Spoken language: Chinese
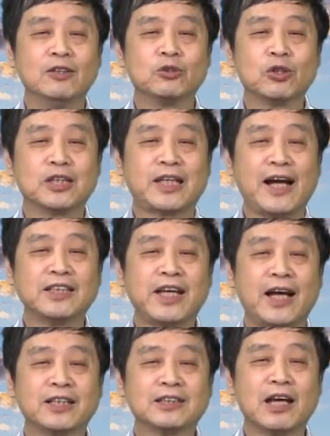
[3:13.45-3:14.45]
所以当
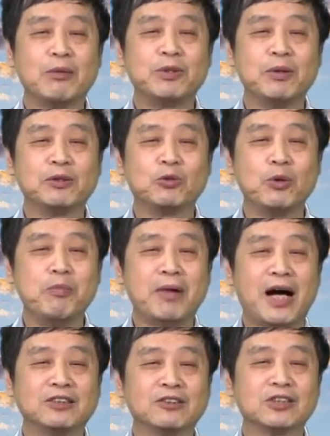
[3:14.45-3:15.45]
先的这匹骏
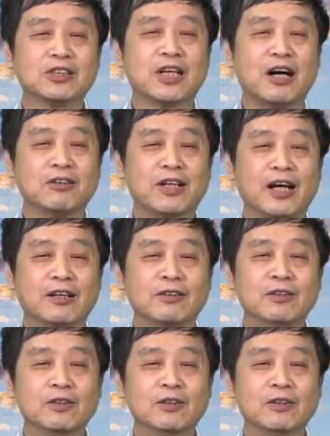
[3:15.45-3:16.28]
马就是高岗。